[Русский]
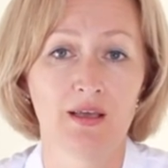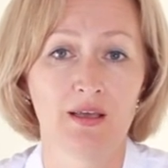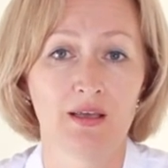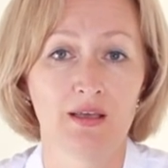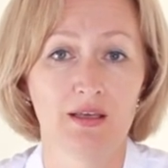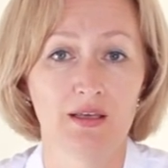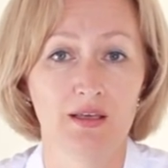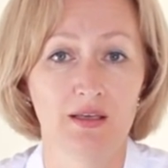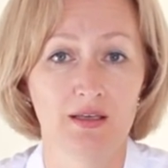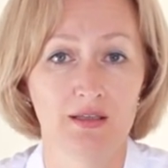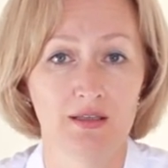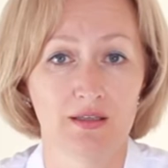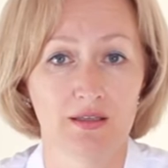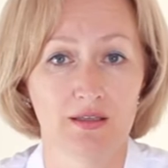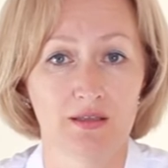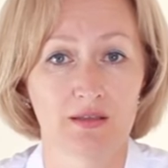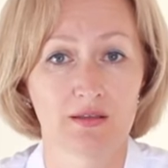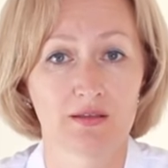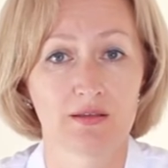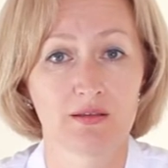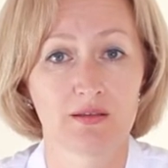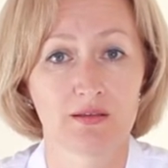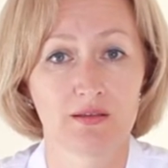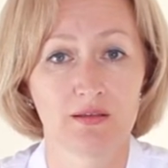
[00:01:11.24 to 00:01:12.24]
это
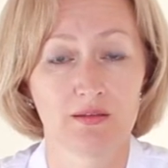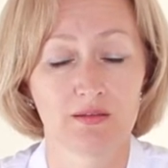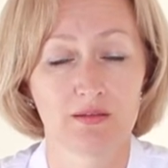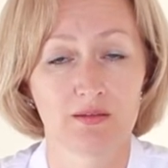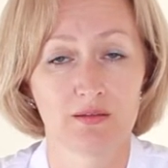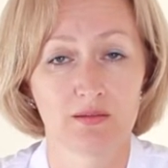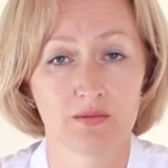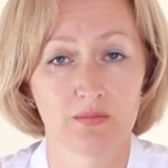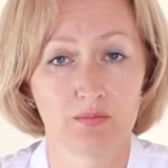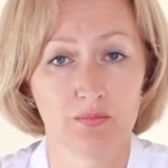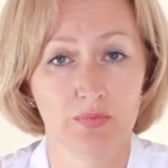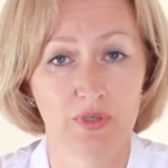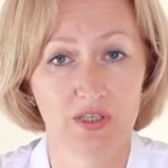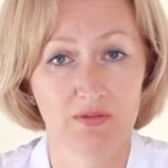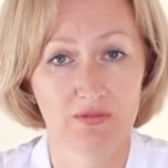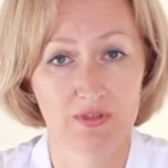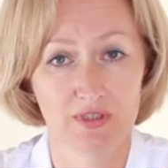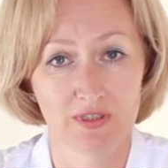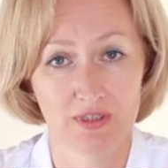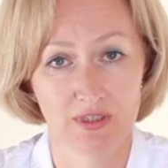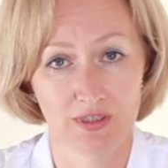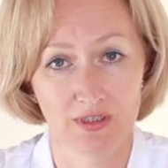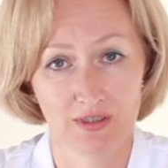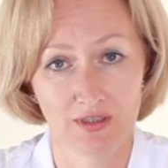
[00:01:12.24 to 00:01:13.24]
при
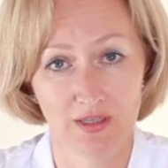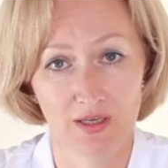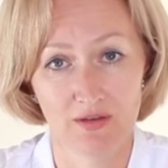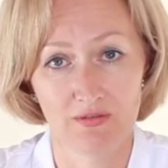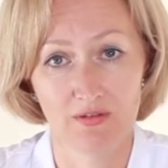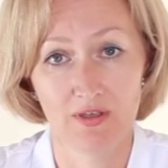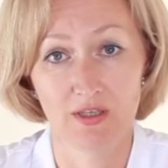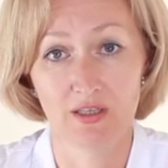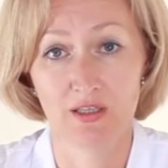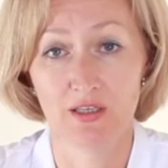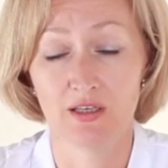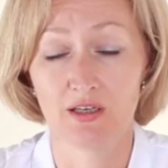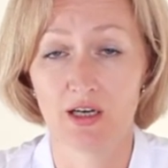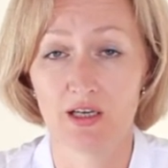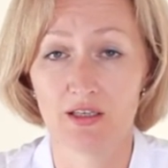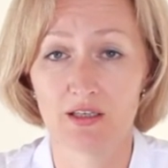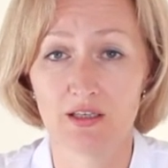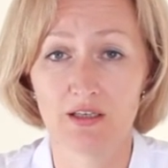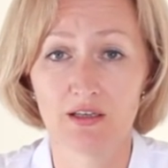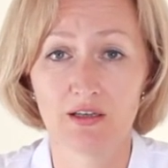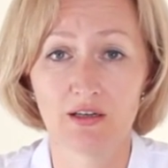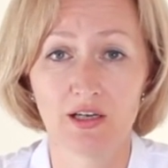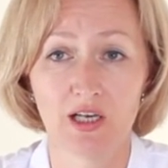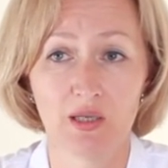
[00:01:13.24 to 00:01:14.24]
возникновении
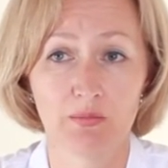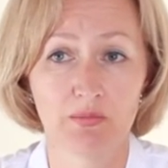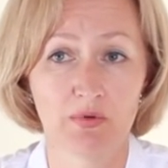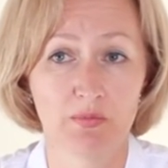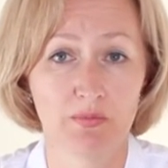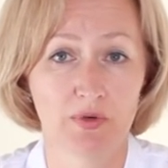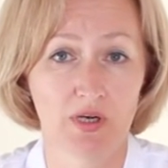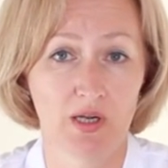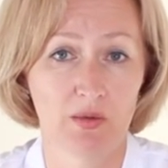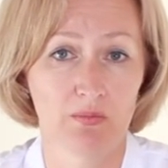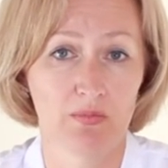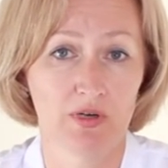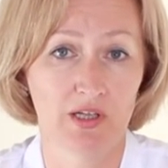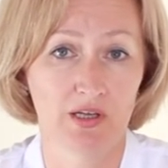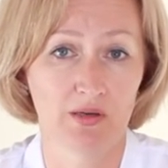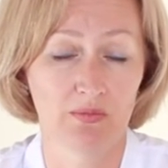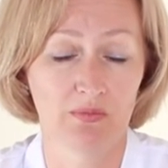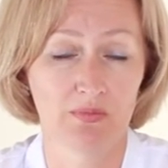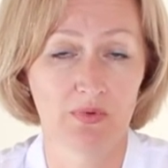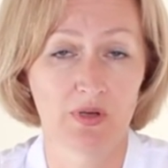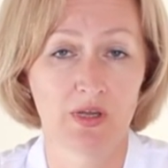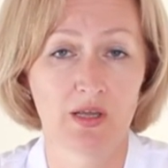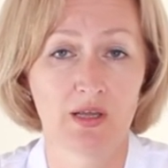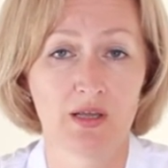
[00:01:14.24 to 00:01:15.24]
каких-либо проблем
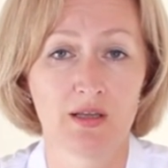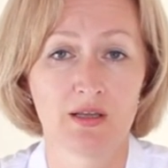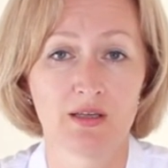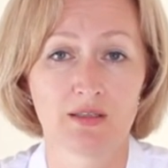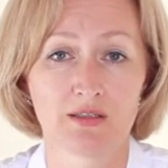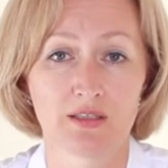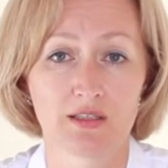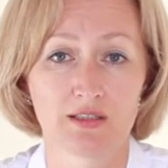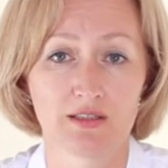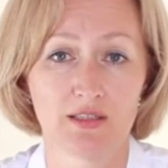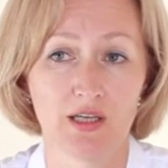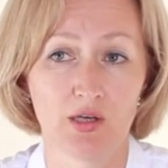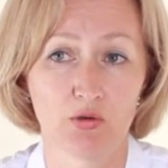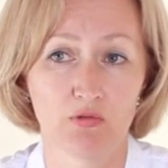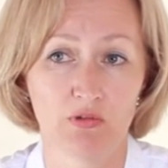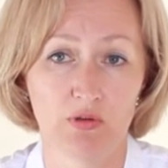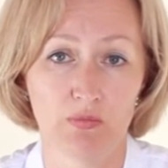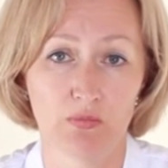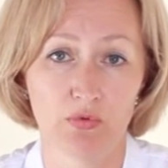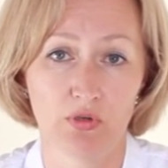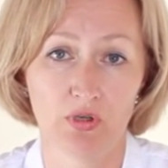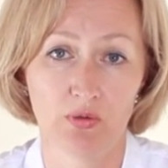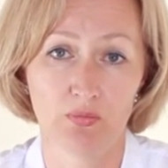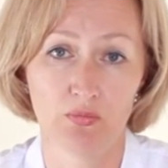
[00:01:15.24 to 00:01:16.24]
со
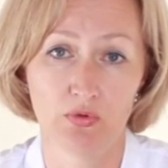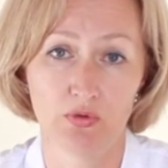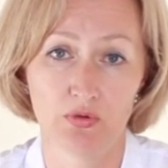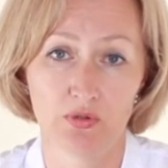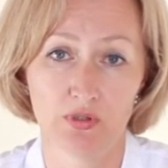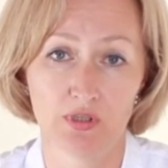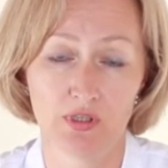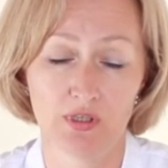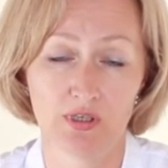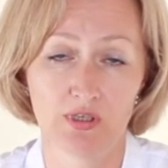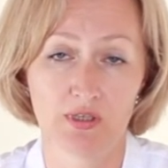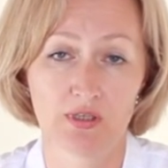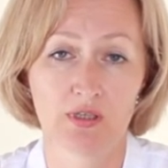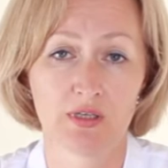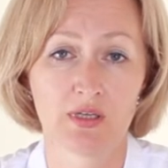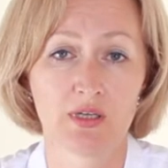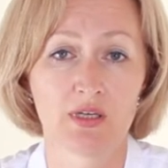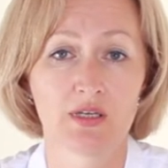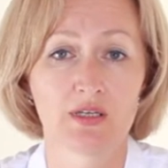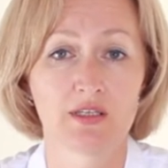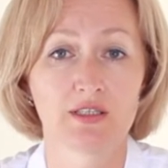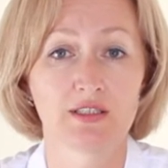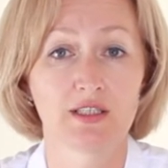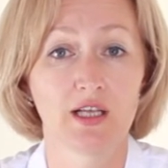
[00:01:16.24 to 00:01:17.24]
здоровьем у ребенка
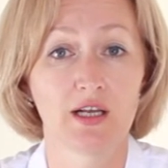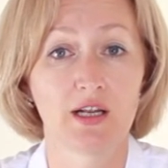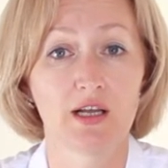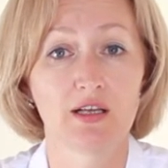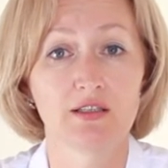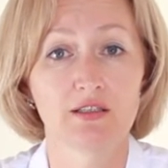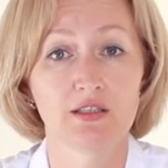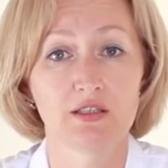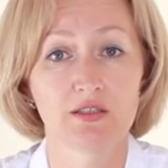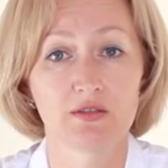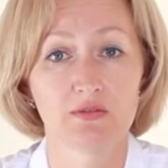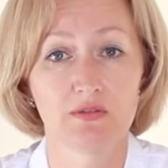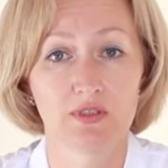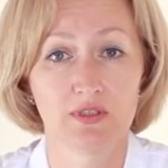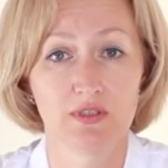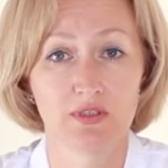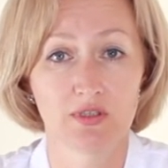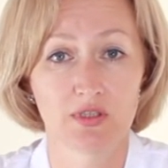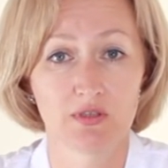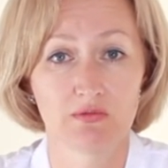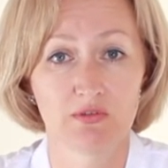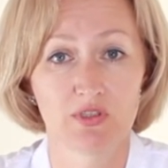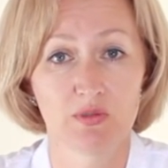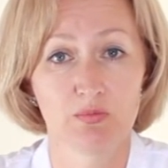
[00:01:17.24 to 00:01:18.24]
старайтесь
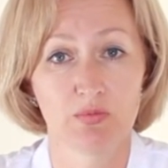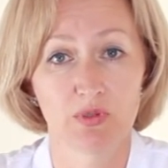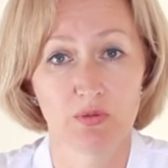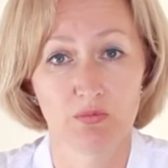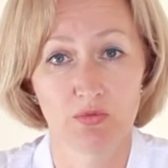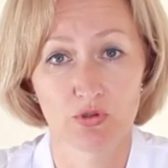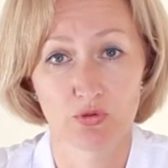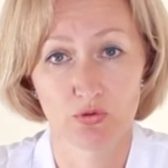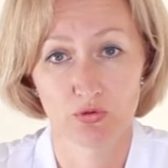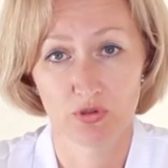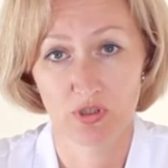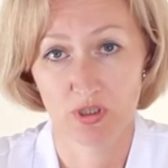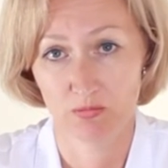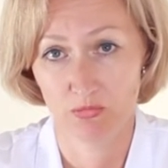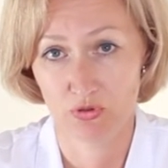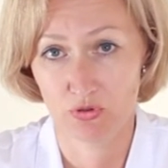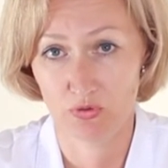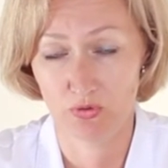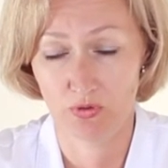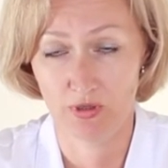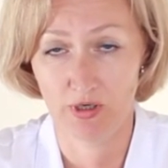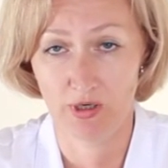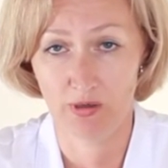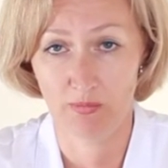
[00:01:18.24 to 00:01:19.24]
выдерживать промежутки
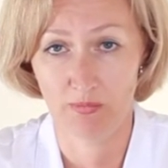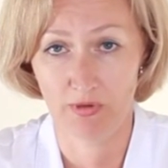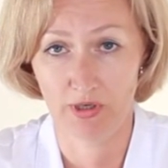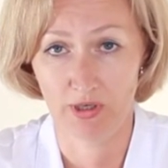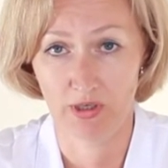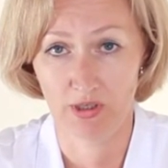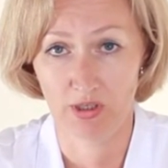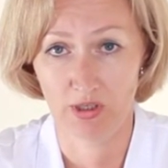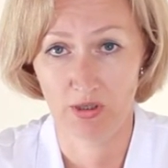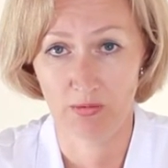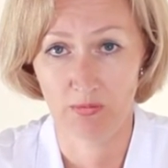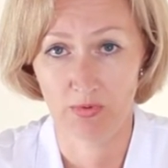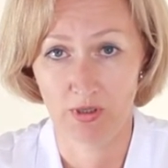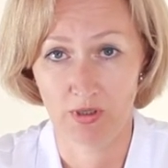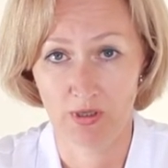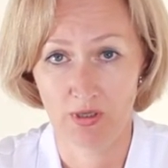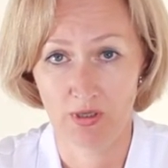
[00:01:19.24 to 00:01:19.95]
между кормлениями.